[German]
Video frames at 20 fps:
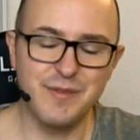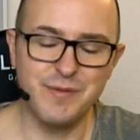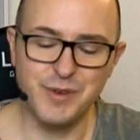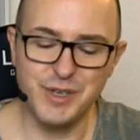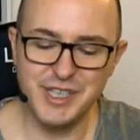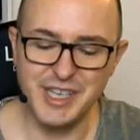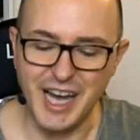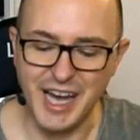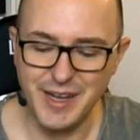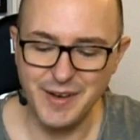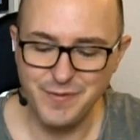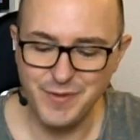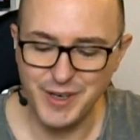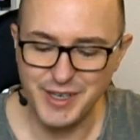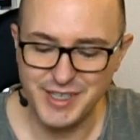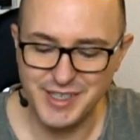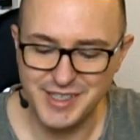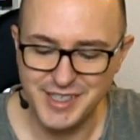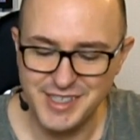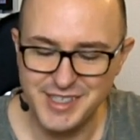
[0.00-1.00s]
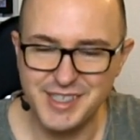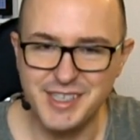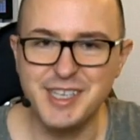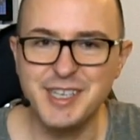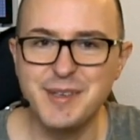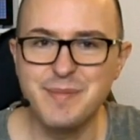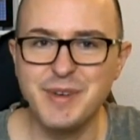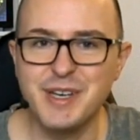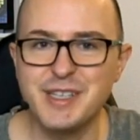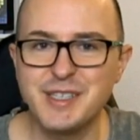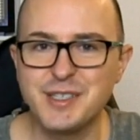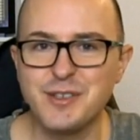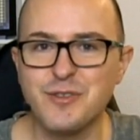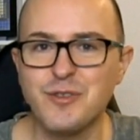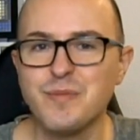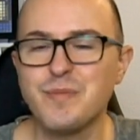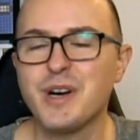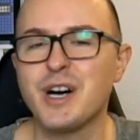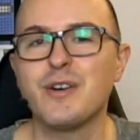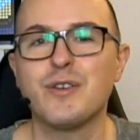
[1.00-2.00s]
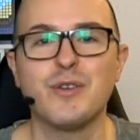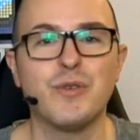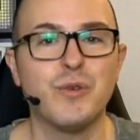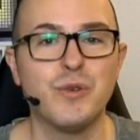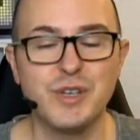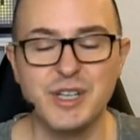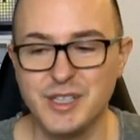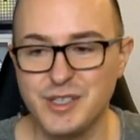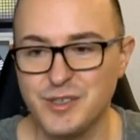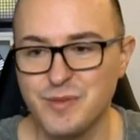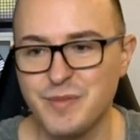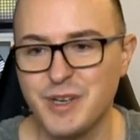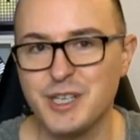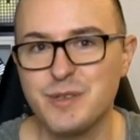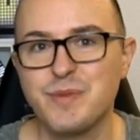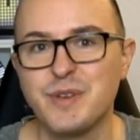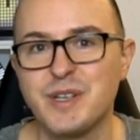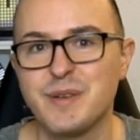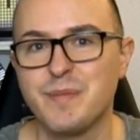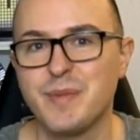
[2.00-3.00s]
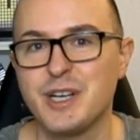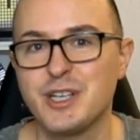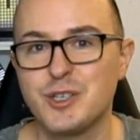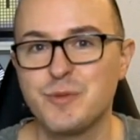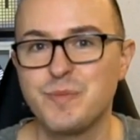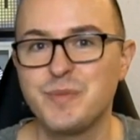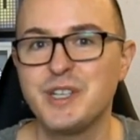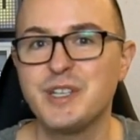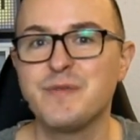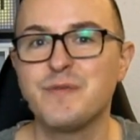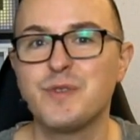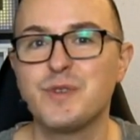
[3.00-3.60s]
wo ich einfach diese Immersion brauche oder zum Beispiel bei Spielen,